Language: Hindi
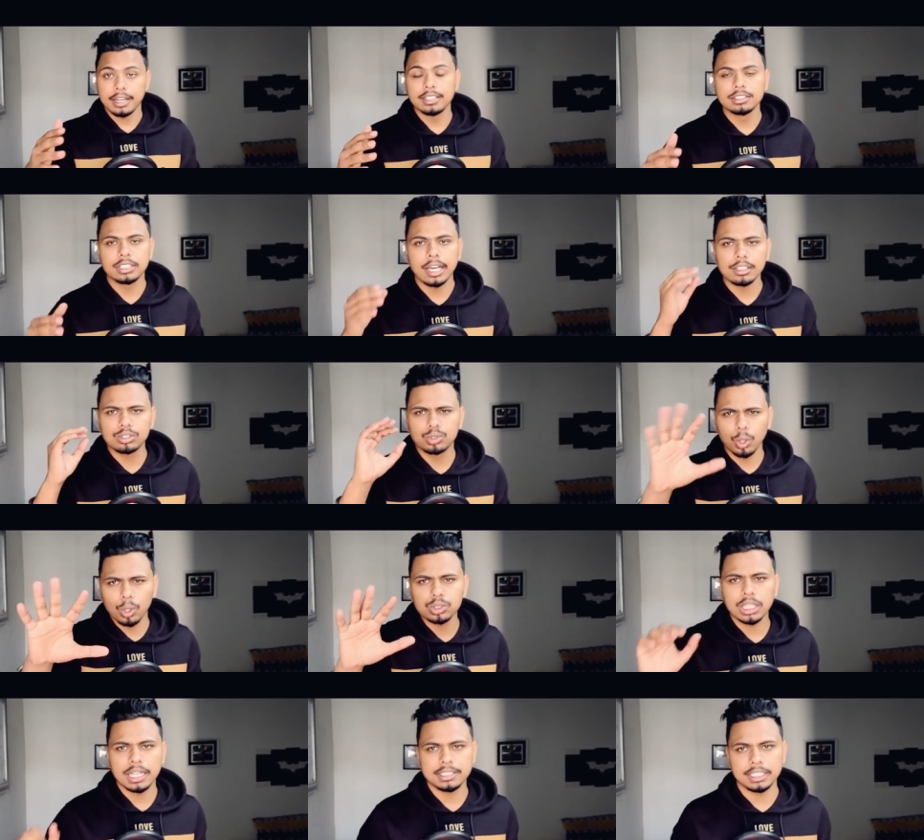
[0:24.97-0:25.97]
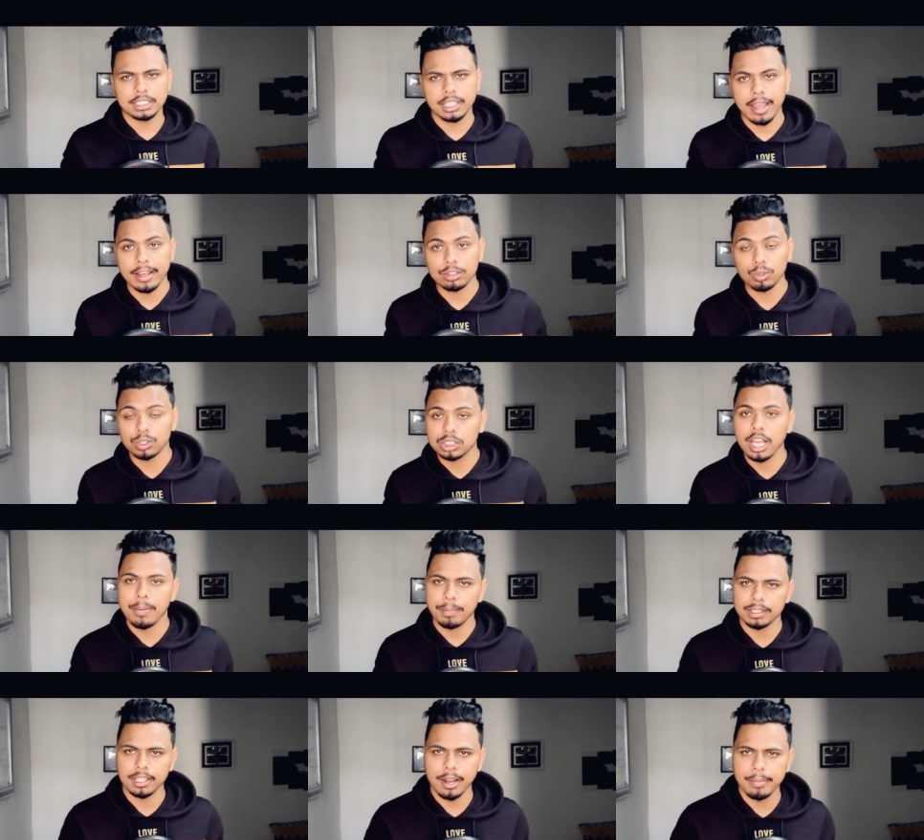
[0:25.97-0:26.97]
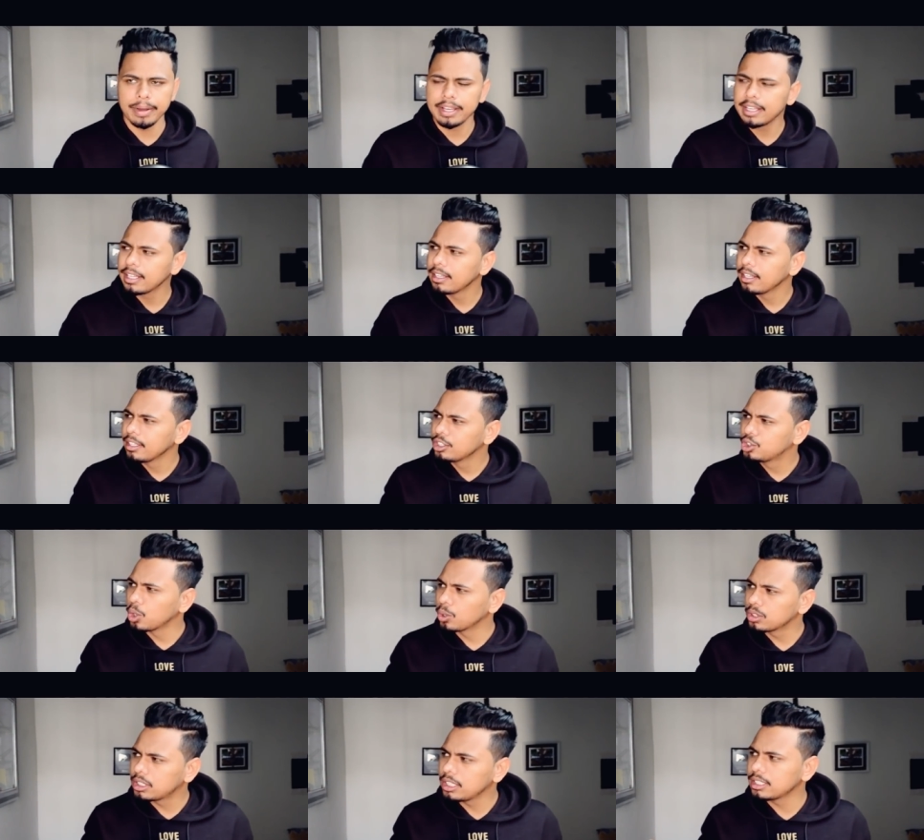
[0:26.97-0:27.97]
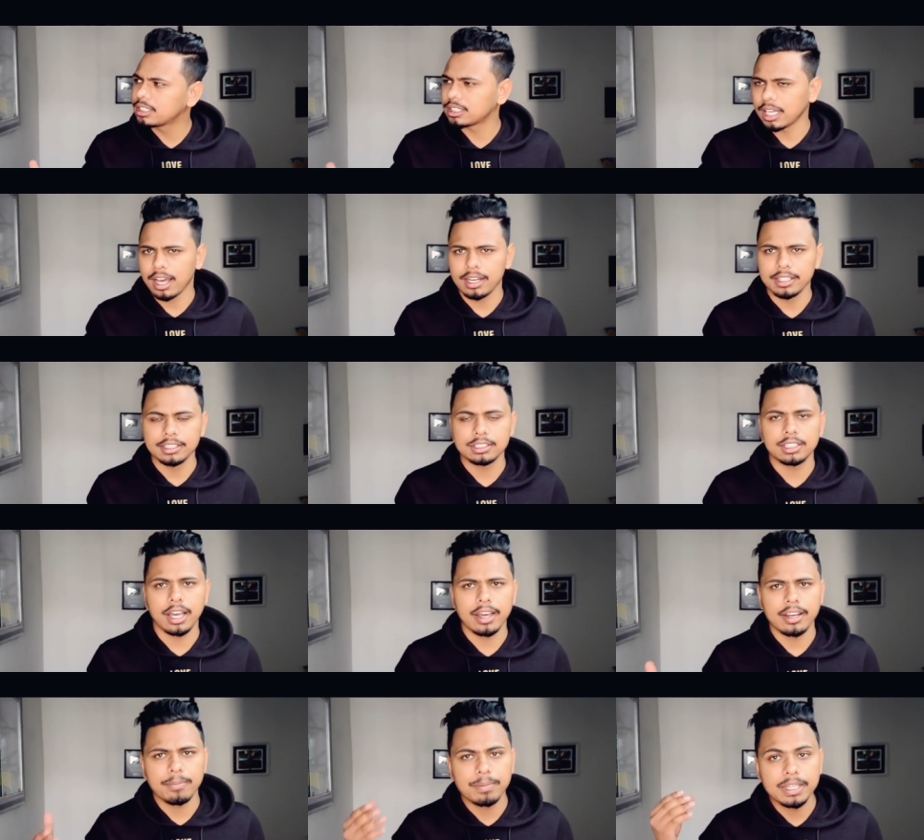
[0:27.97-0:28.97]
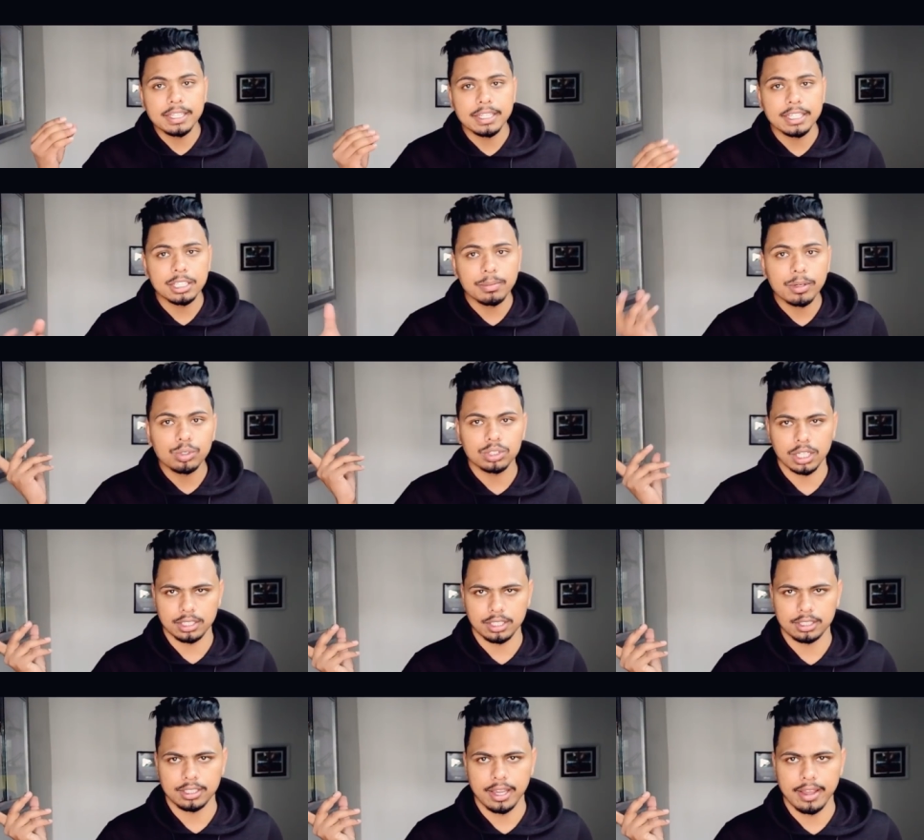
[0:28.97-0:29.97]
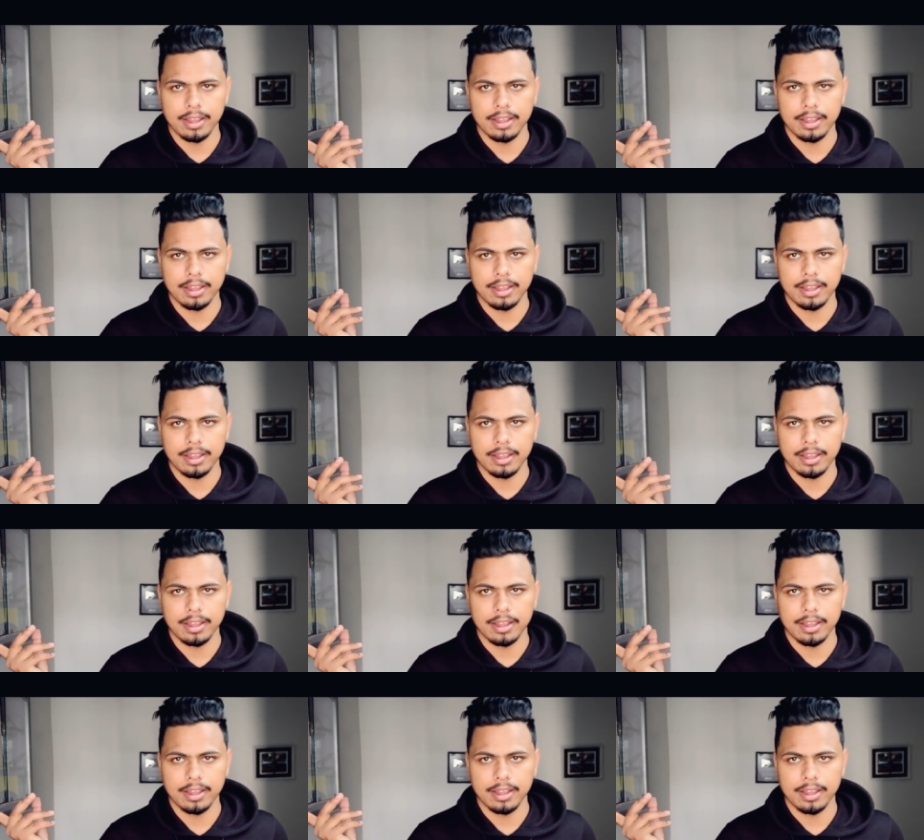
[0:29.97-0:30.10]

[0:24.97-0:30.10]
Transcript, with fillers: अगर इंसान सौ साल जीता है तो इसका मतलब चौंतीस साल इंसान अपनी नींद में गुजार देता